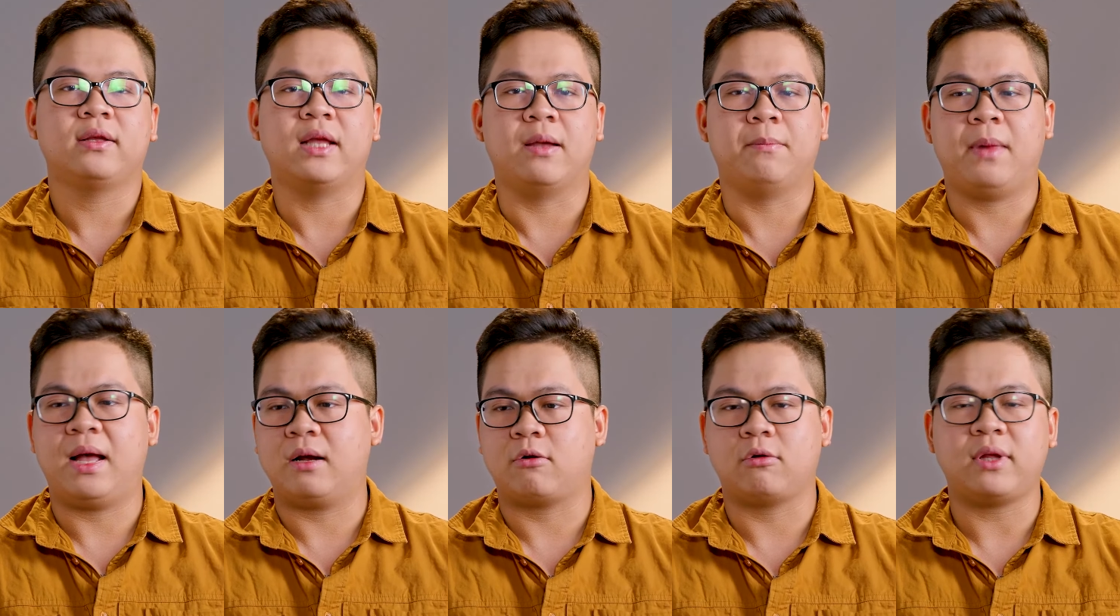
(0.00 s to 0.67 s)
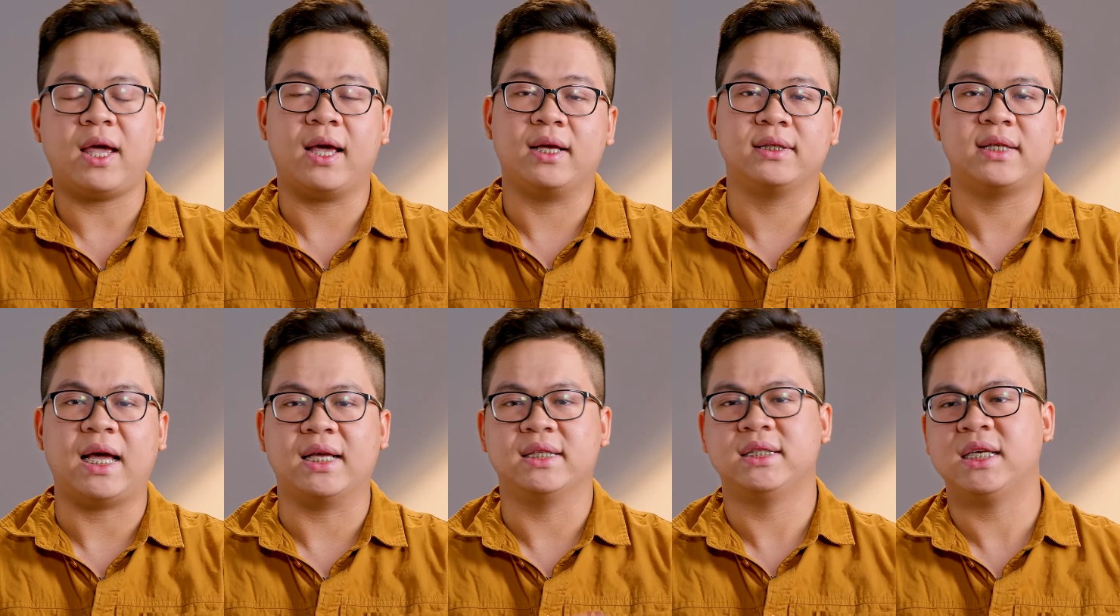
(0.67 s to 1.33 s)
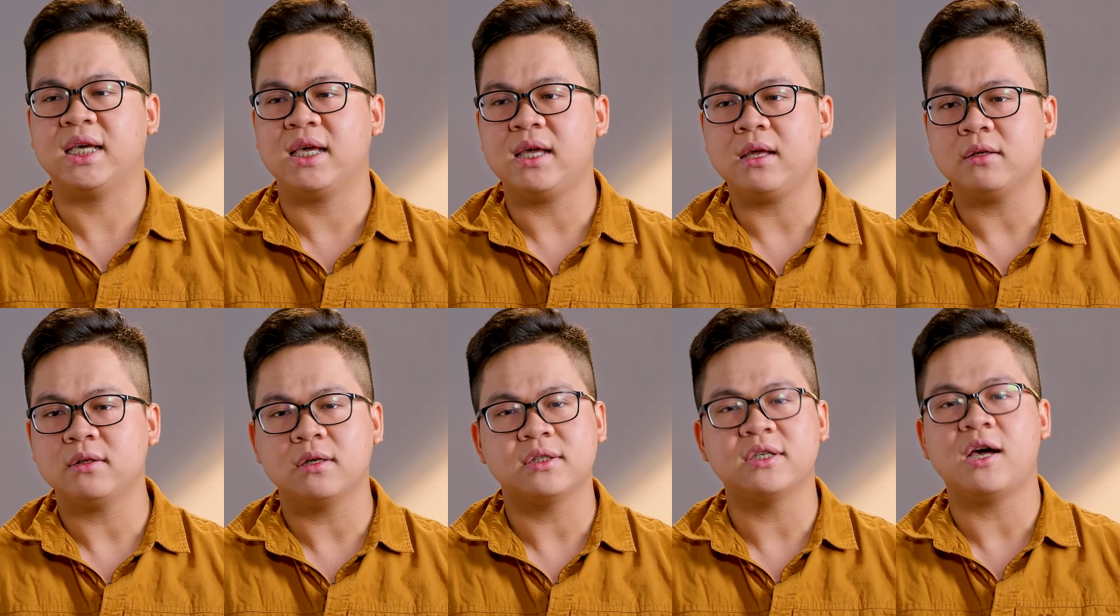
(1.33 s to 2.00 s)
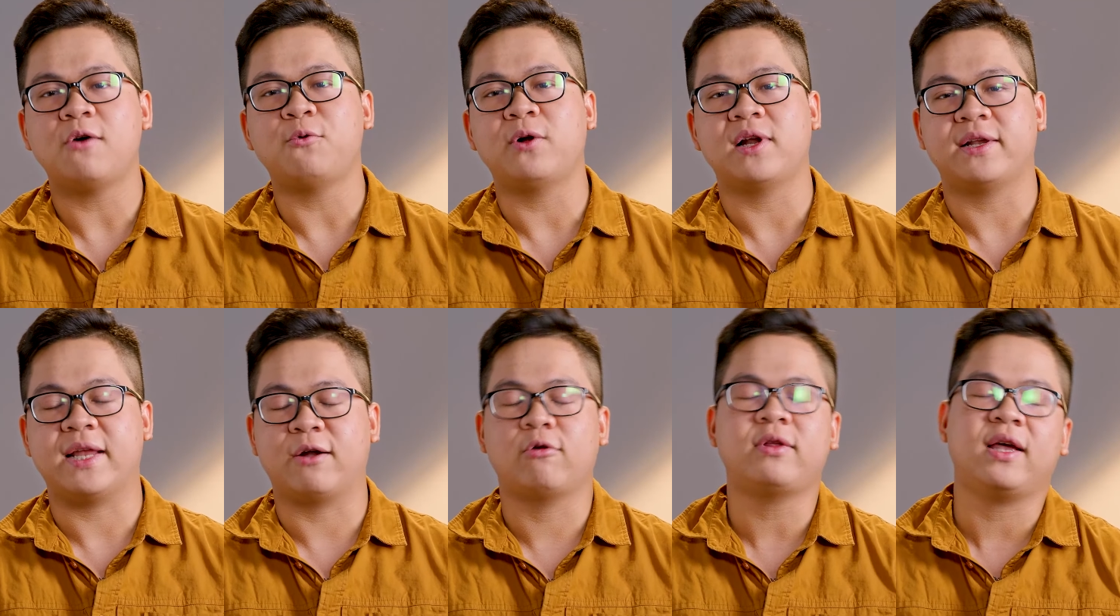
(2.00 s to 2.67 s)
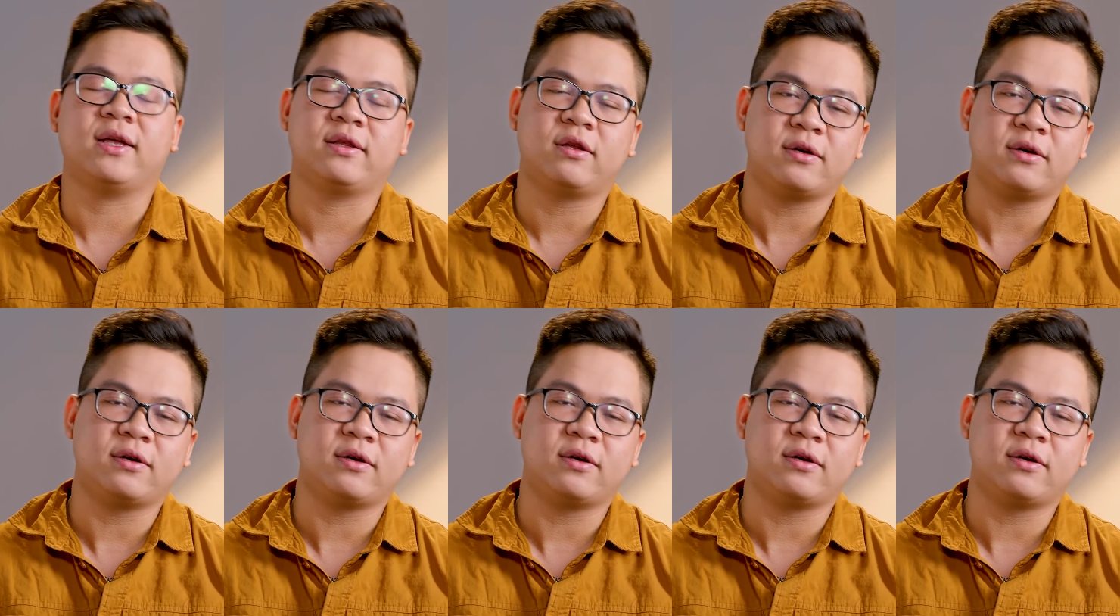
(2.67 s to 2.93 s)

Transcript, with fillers: để mà có thể giải trí sương sương hoặc là để có thể